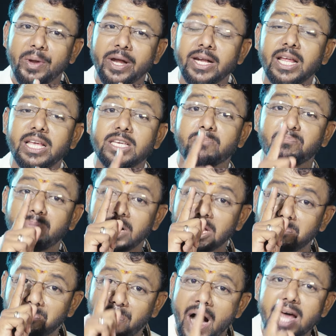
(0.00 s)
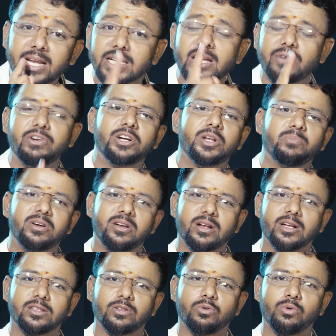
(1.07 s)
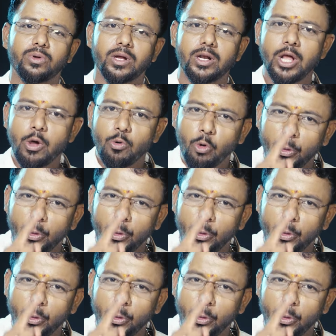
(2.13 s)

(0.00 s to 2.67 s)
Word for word: பெண்ணை எப்படி பார்க்க வேண்டும் என்று கத்துக் கொடுங்கள்